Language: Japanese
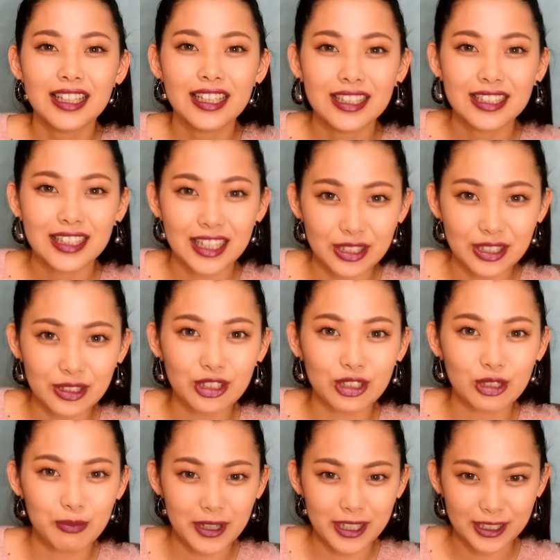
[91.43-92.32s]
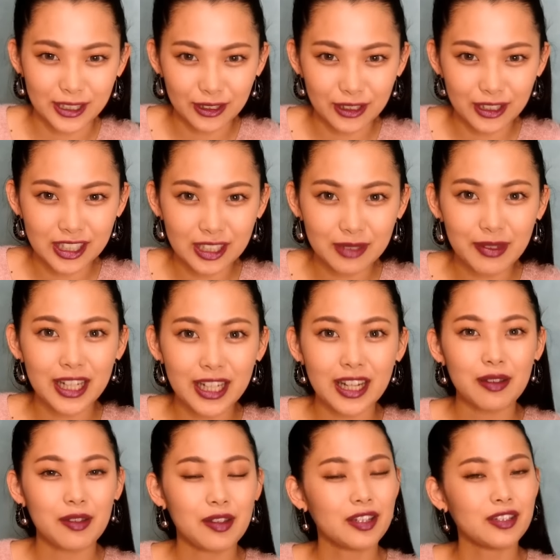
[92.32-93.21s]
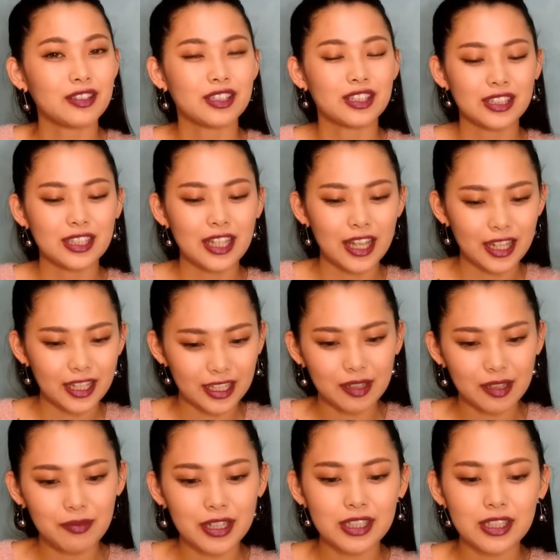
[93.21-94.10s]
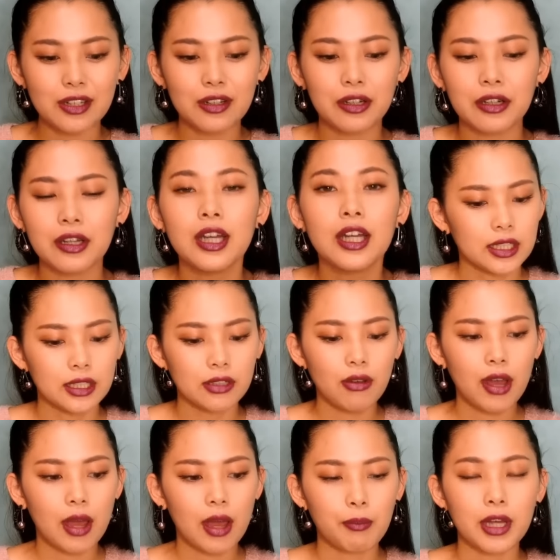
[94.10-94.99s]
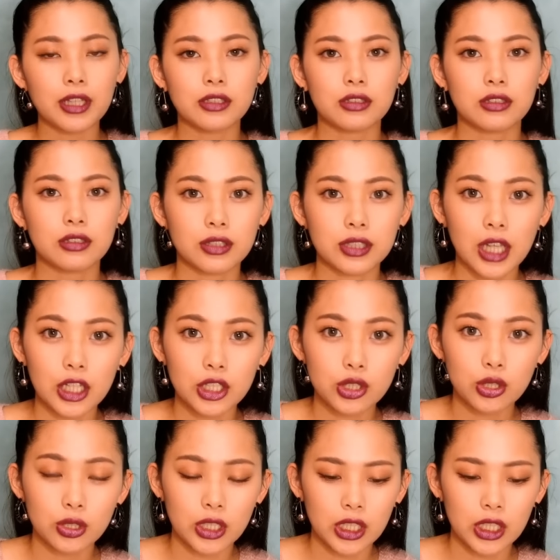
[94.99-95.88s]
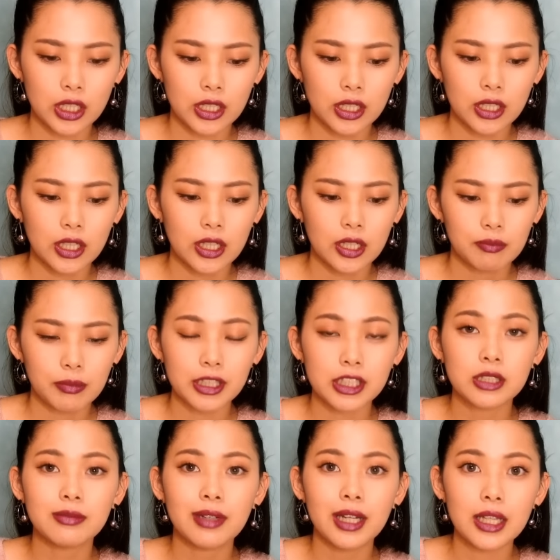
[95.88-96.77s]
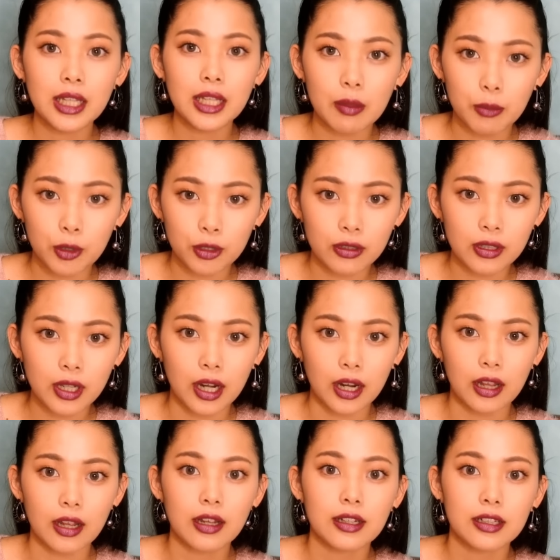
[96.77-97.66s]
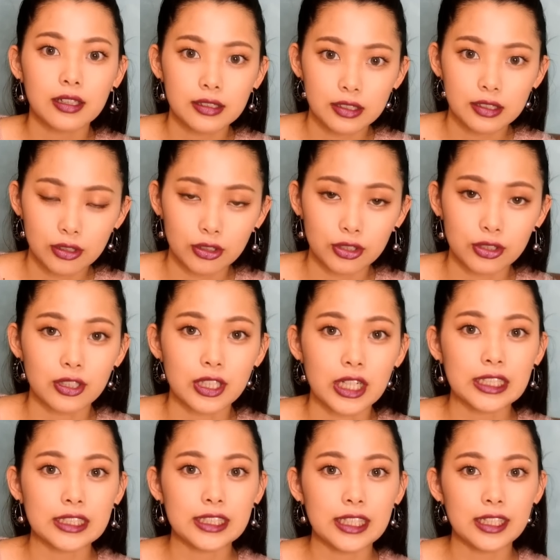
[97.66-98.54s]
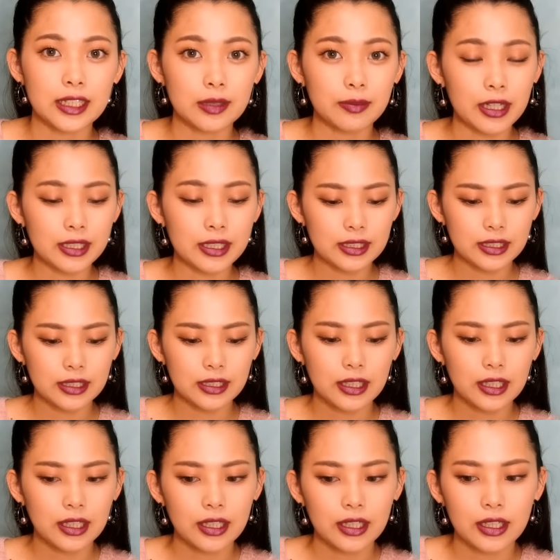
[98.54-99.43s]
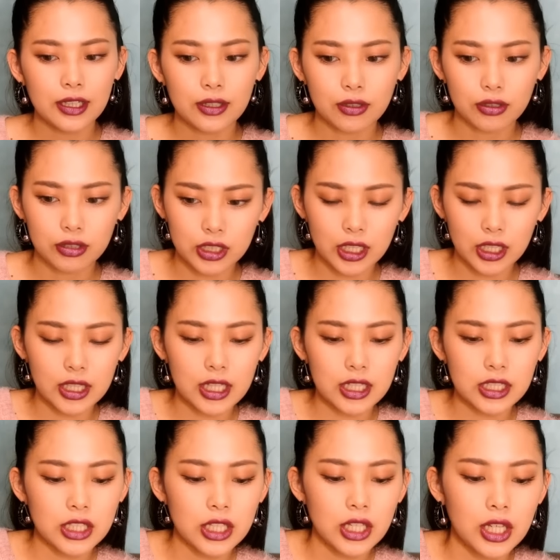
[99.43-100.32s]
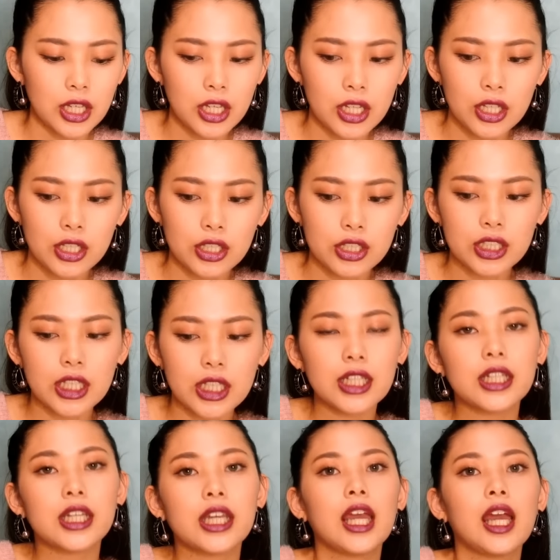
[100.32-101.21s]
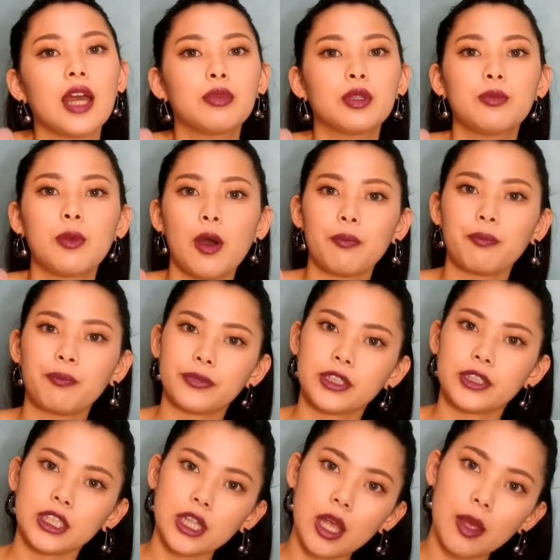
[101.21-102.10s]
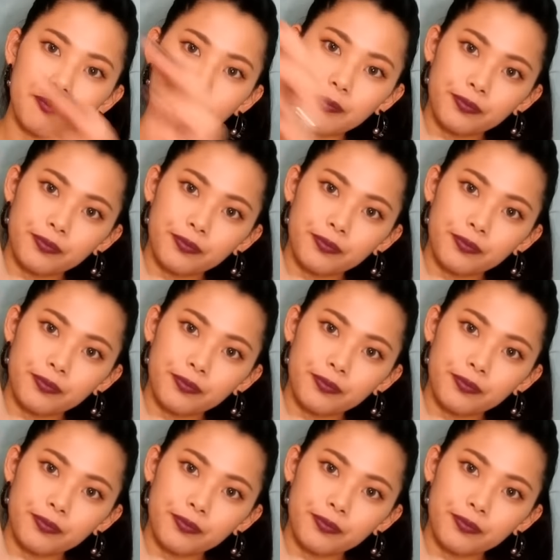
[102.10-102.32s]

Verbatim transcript: 早速ベストコスメに移っていきましょうではまず最初に、まあ、つまらないものからご紹介していきますこちらですスキンケア部門じゃじゃん